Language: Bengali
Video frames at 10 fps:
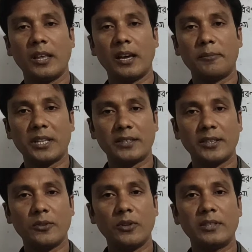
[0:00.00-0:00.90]
আমি
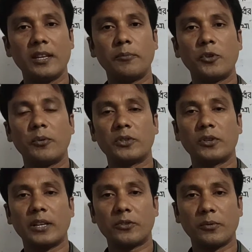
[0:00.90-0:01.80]
সাজ্জাদুল ইসলাম প্রভাষক
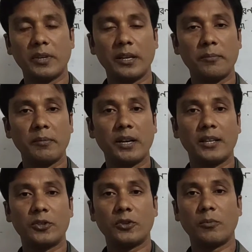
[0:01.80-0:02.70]
রাষ্ট্রবিজ্ঞান বিভাগ
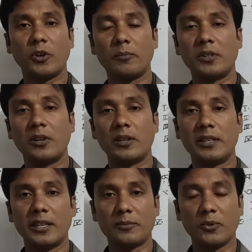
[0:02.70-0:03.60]
আদর্শ মহাবিদ্যালয়
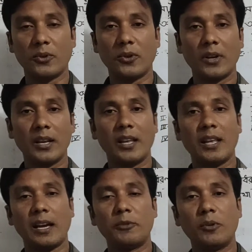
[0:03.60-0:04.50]
দিনাজপুর
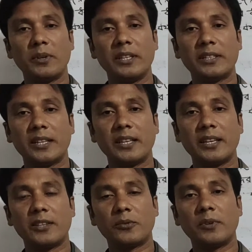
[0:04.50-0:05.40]
আমি তোমাদের সাথে
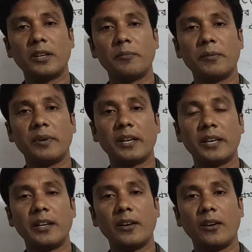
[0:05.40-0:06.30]
রাষ্ট্রবিজ্ঞান
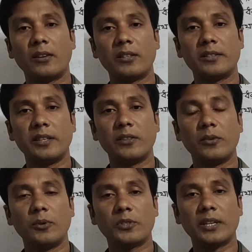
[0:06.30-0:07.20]
বিভাগের অনার্স তৃতীয়
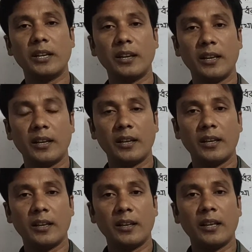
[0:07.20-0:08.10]
বর্ষে
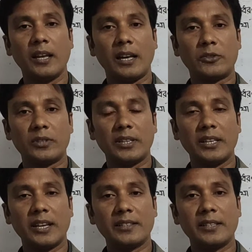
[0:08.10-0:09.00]
আন্তর্জাতিক
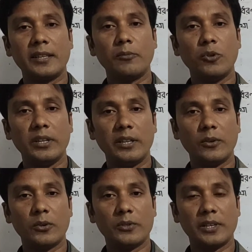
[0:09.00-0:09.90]
রাজনীতির মূলনীতি
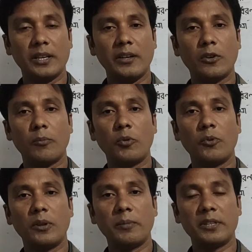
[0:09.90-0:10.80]
কোর্সের নব্য
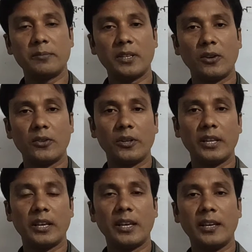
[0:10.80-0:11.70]
উপনিবেশবাদ অধ্যায়
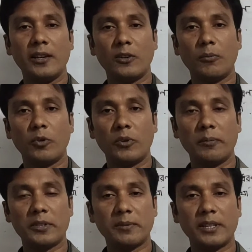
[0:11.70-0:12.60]
থেকে নব্য
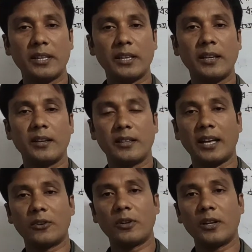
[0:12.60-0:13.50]
উপনিবেশবাদের
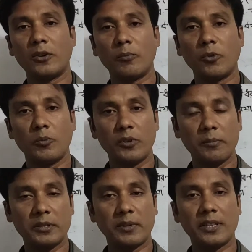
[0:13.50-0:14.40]
ধারণা নব্য
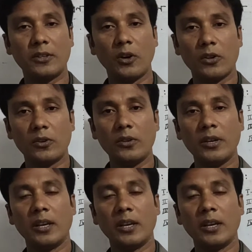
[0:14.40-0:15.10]
উপনিবেশবাদের ধরন